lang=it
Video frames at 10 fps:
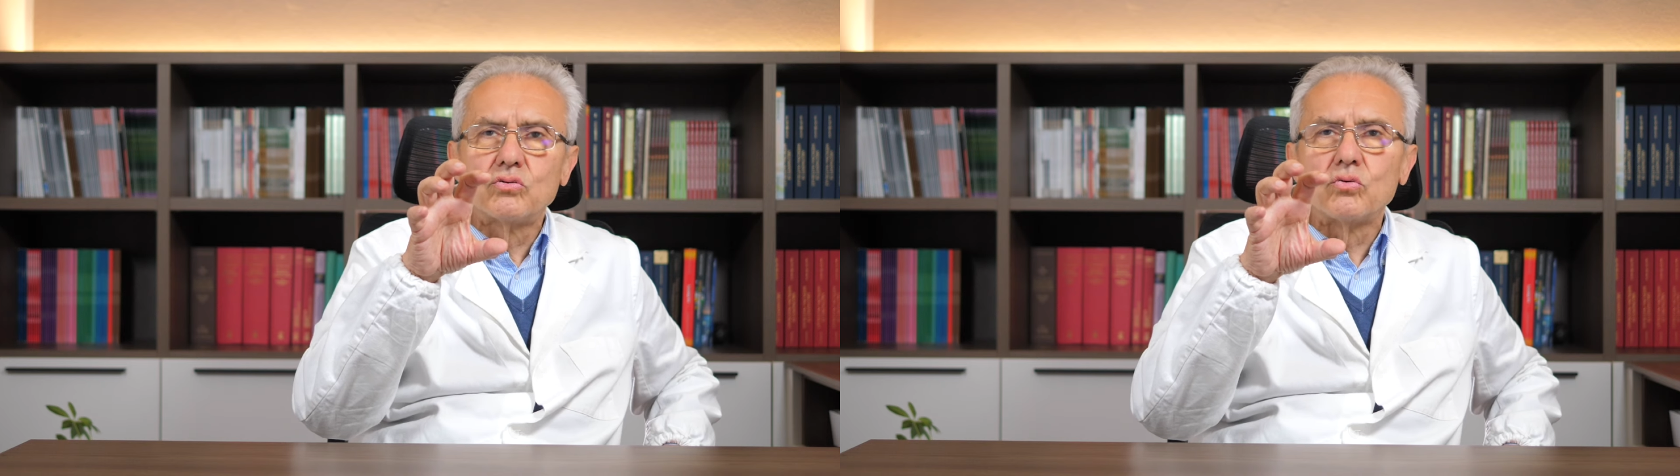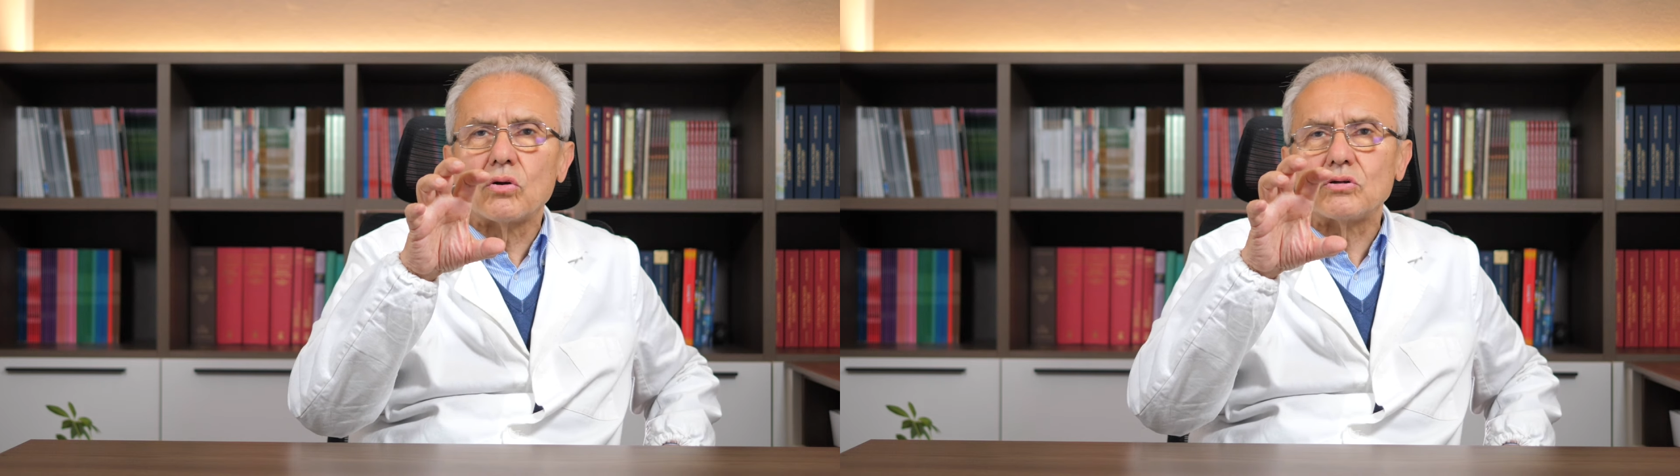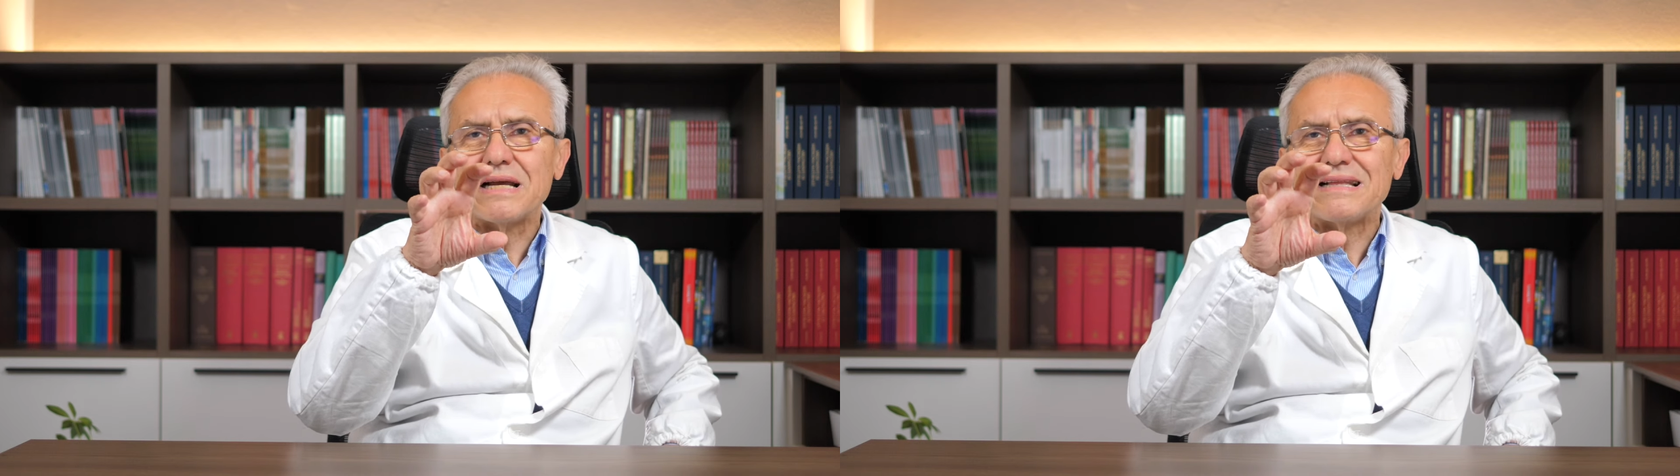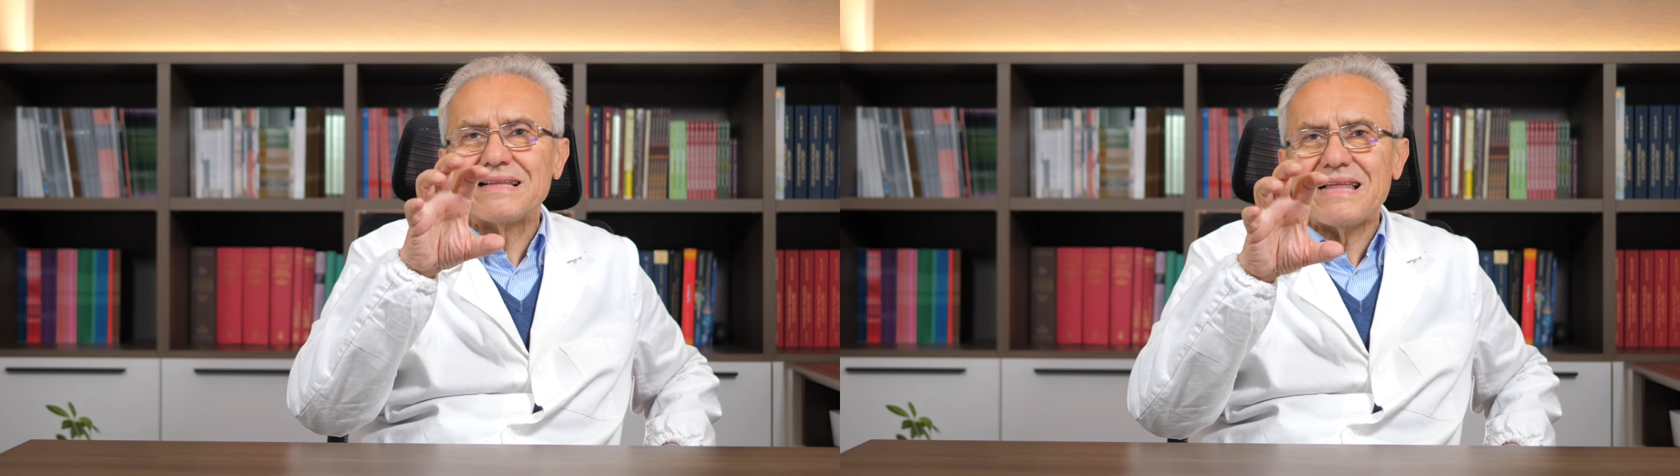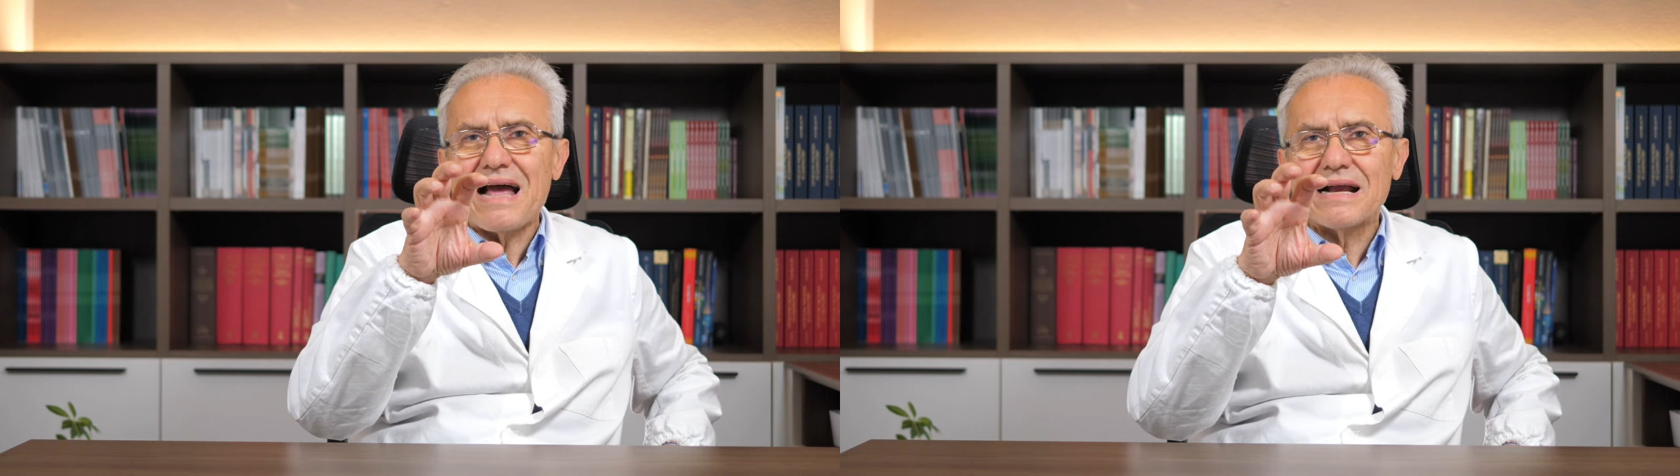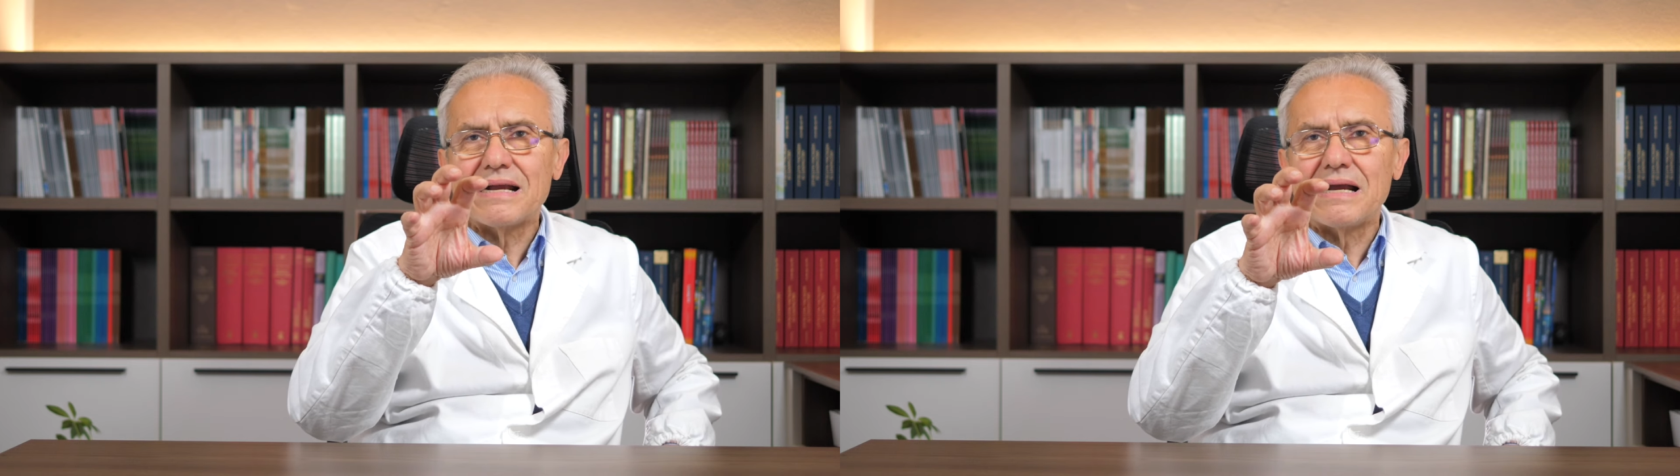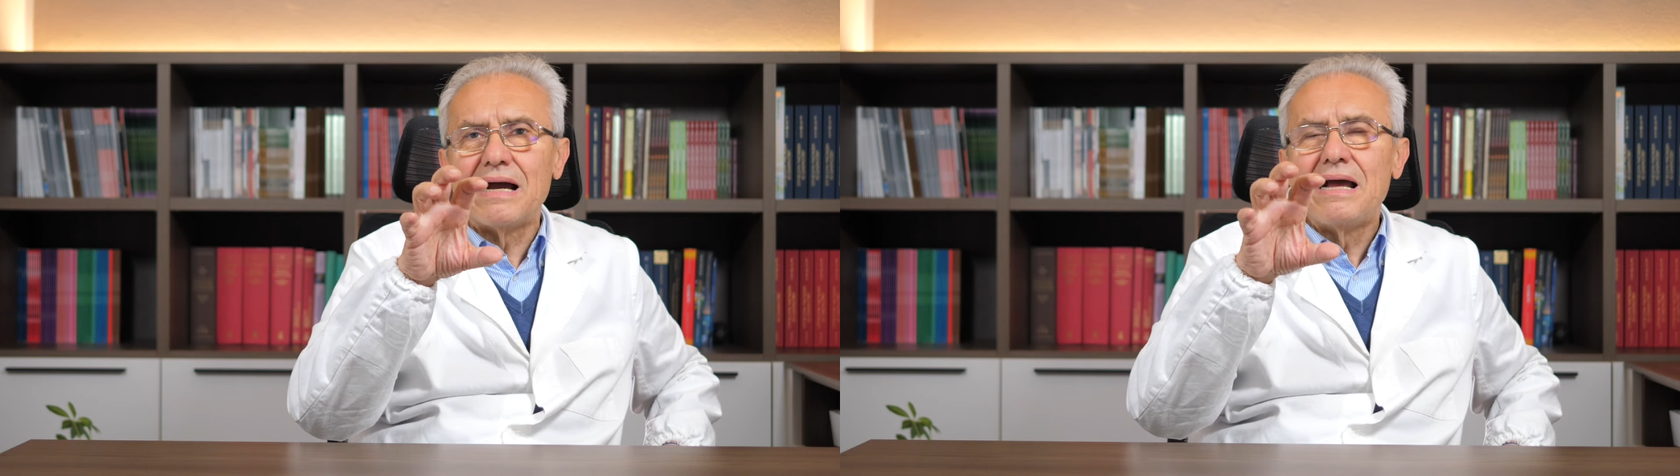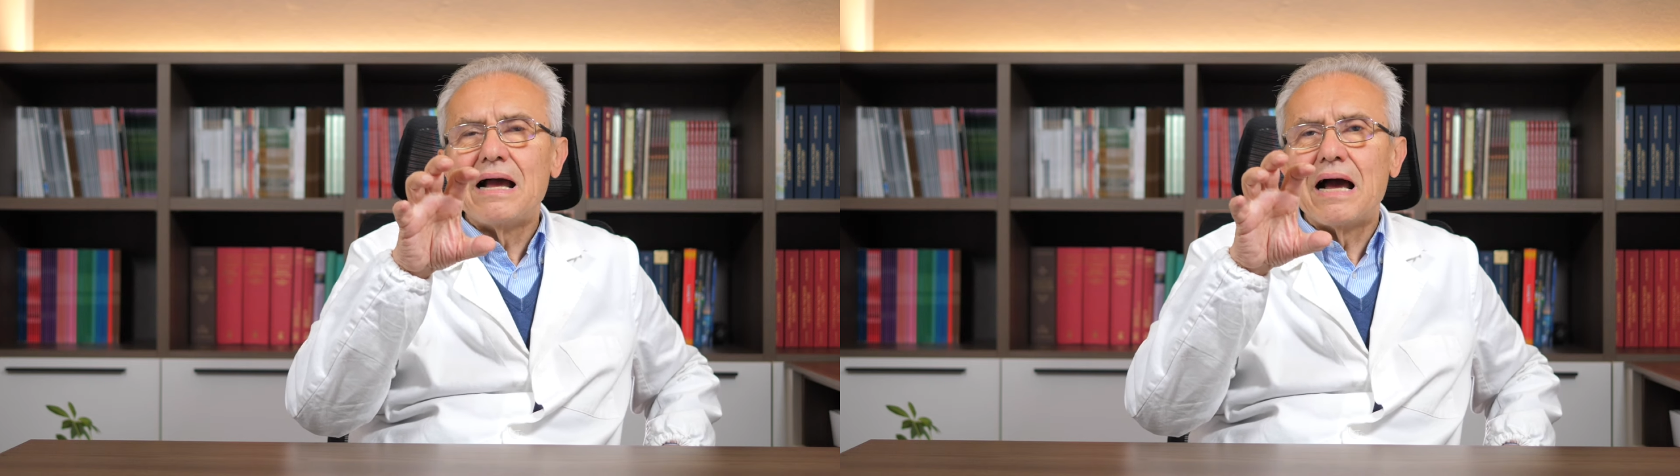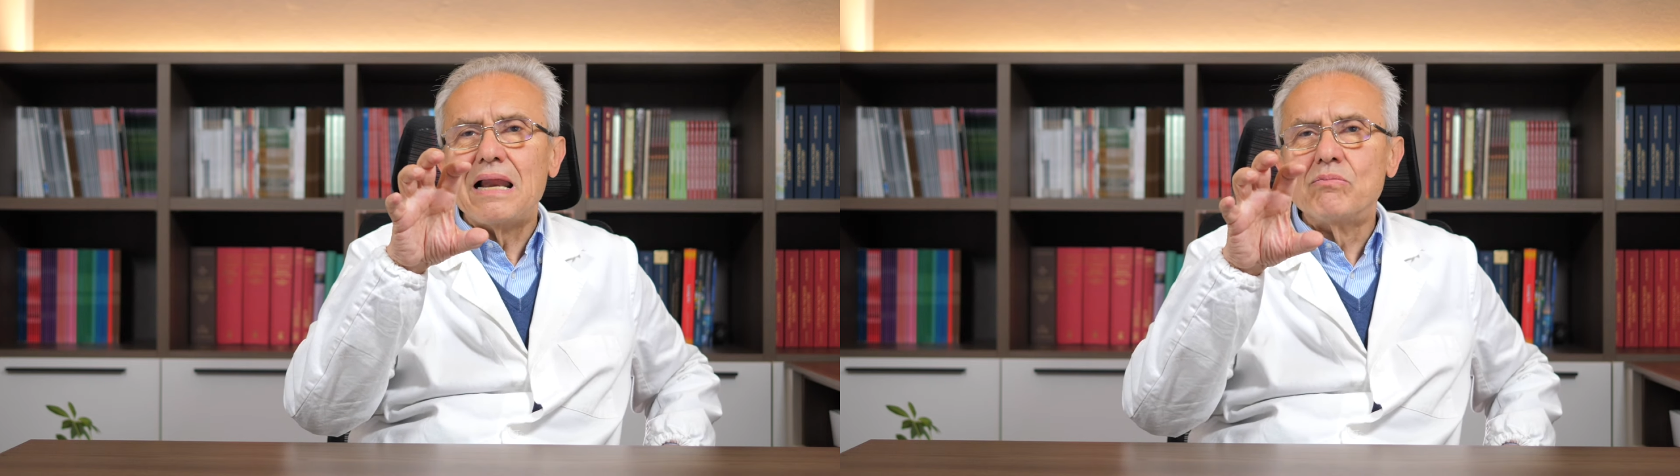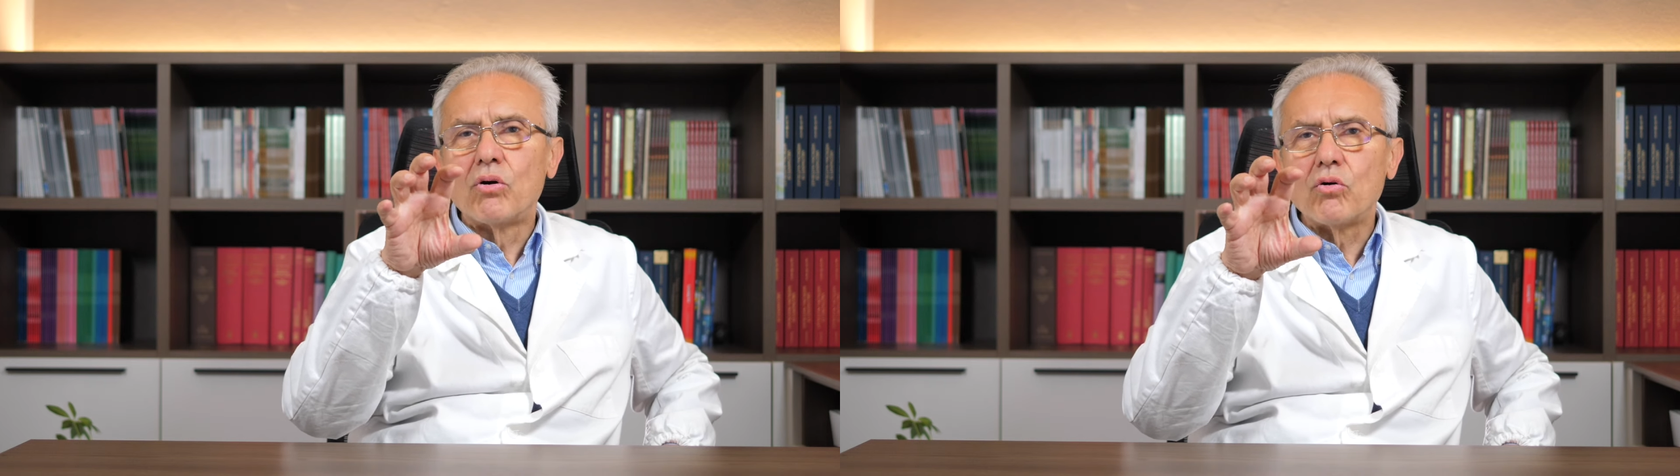zucchero si attacca
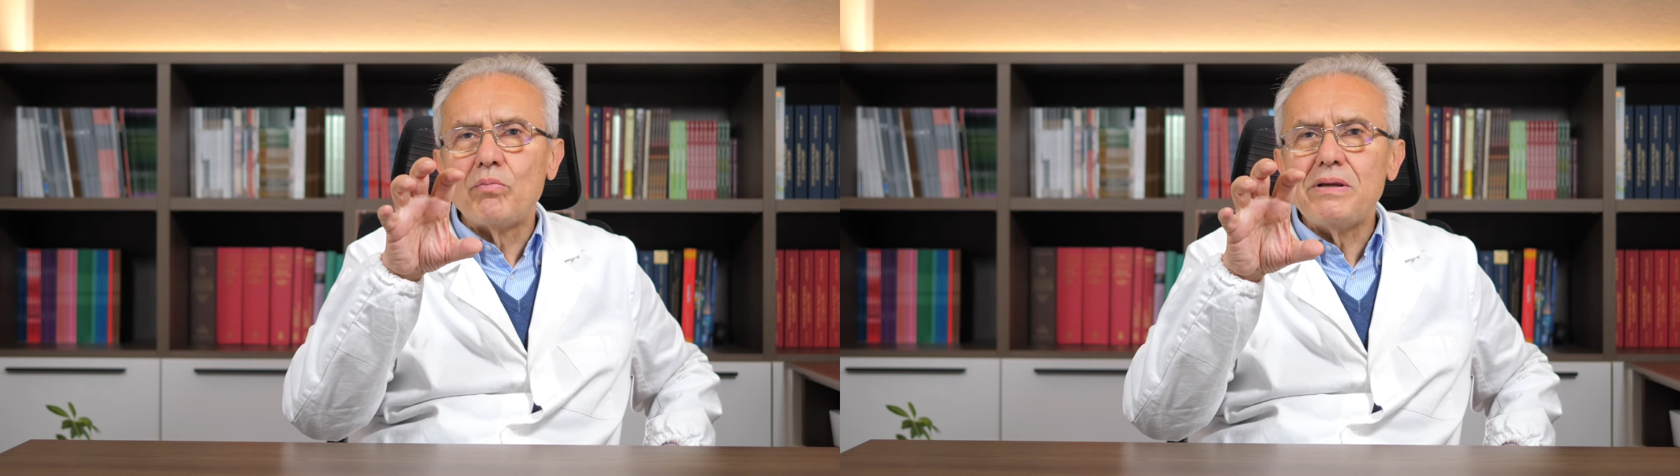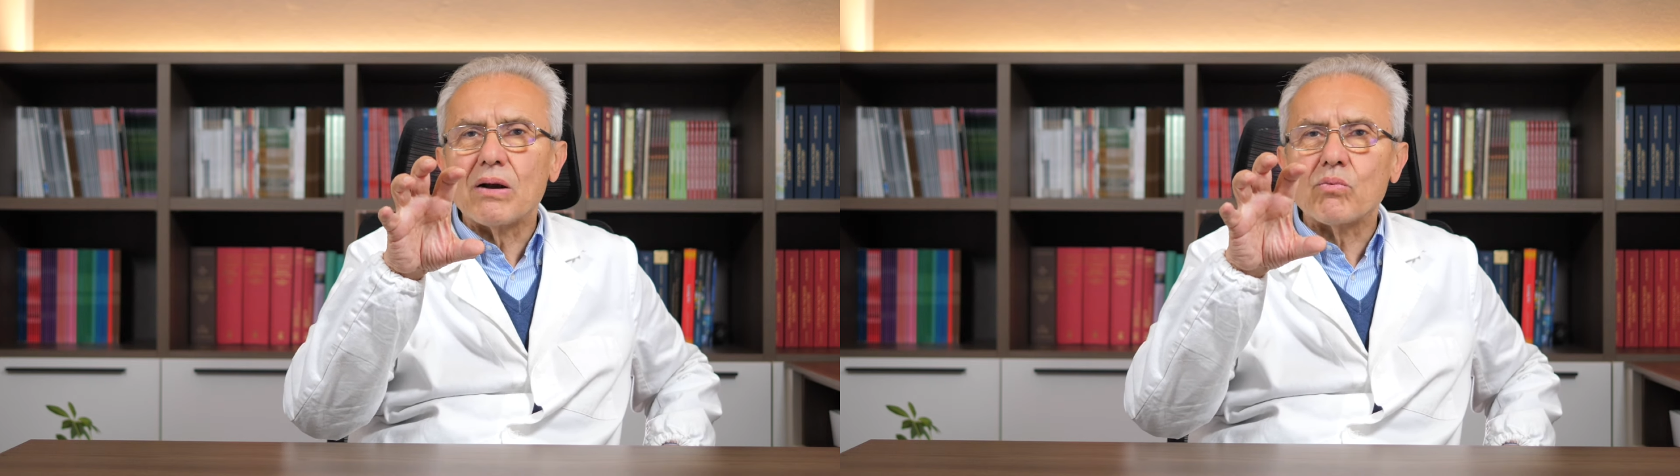all'emoglobina,